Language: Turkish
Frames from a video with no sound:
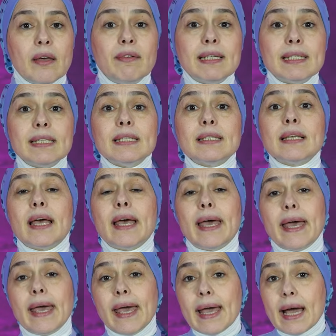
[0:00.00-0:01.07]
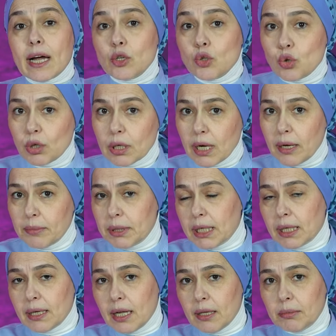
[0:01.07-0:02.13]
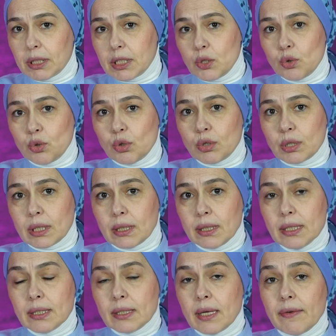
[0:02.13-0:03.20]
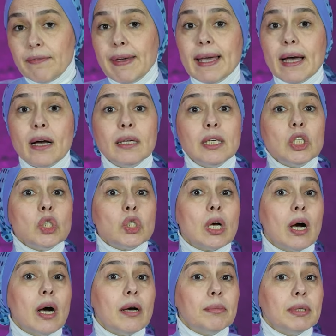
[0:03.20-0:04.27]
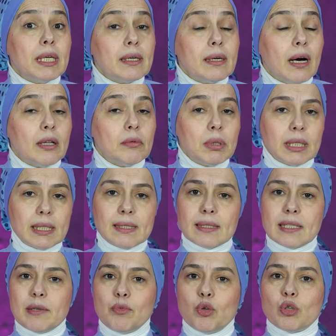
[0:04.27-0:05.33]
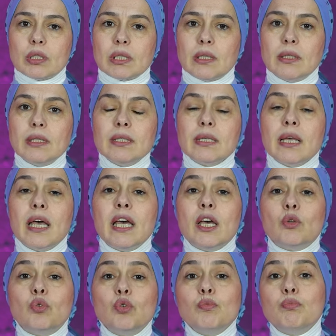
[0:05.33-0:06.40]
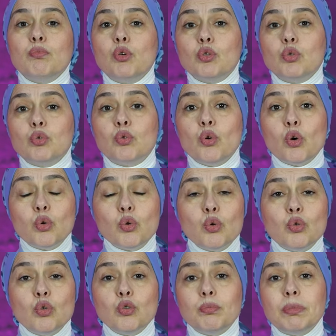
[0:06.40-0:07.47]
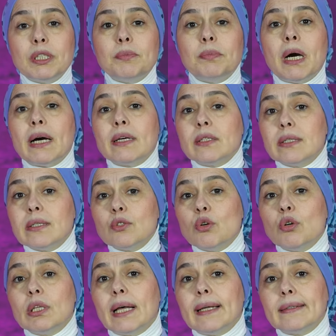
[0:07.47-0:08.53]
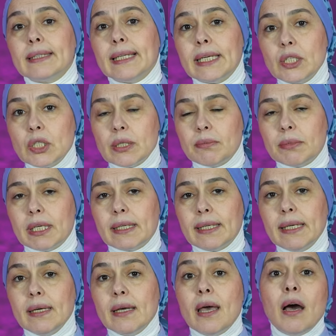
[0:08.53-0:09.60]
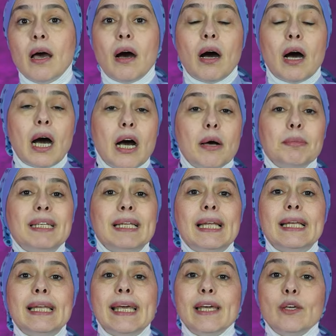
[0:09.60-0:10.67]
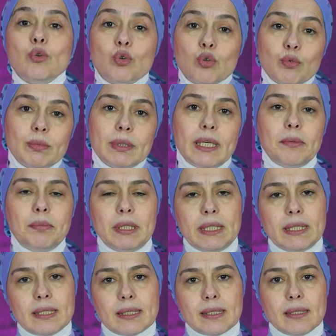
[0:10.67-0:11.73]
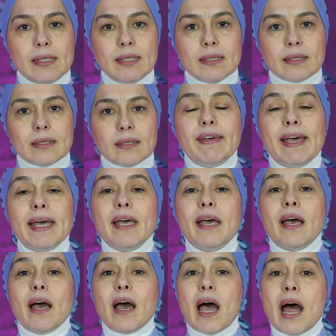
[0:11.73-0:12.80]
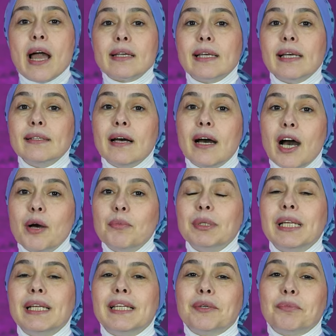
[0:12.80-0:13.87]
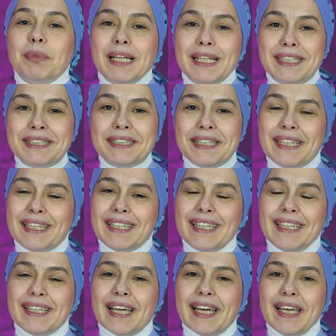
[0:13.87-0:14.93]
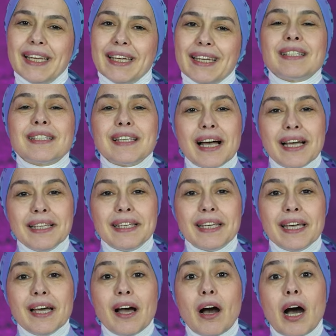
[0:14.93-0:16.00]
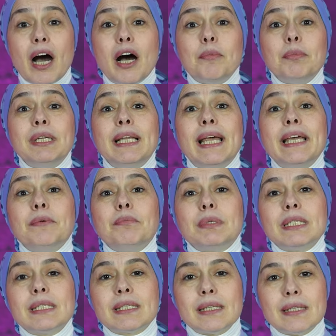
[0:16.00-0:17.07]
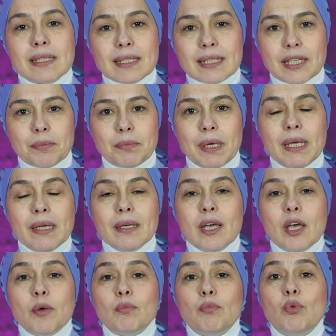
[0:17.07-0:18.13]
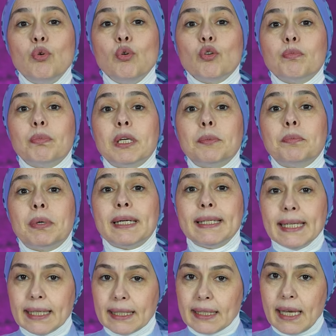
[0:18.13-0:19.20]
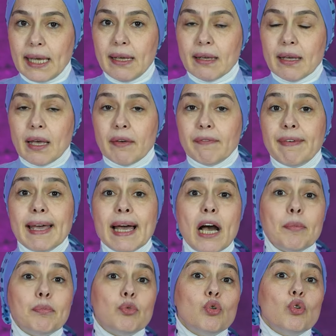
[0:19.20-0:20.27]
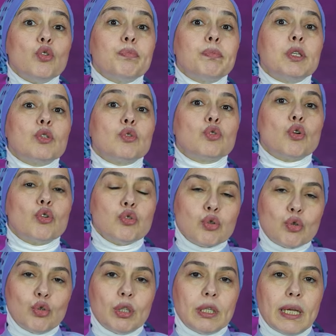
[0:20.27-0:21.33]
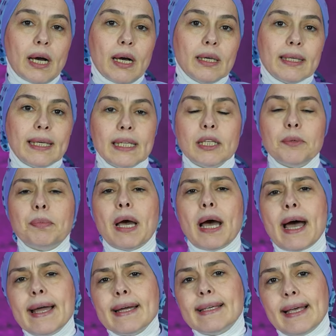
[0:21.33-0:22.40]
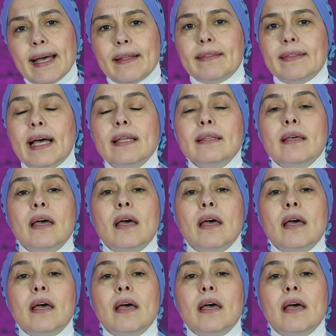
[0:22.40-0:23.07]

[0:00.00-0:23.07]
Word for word: ve siz eğer çok hamile kalmak istiyorsanız veya hiç hamile kalmak istemiyorsanız tüm bu döngünün bir parçası olan değişimleri hamileliğe yorumlayabilirsiniz ve erken hamilelik belirtileriyle sanki hamileymişsiniz gibi büyük bir panikle veya büyük bir coşkuyla gidip erkenden